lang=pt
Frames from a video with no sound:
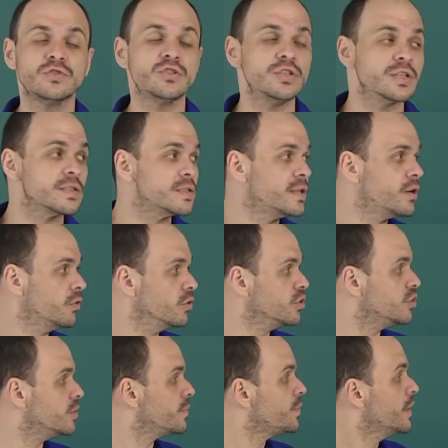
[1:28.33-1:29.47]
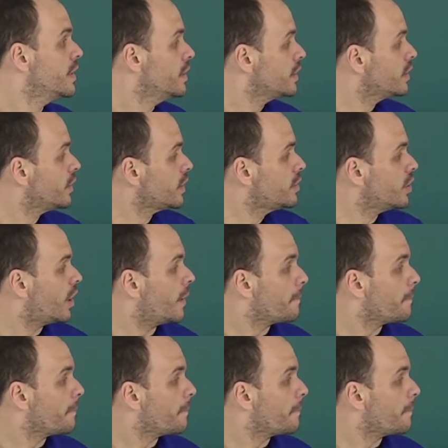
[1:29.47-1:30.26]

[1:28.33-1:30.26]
dias de hoje. Então aqui, ó,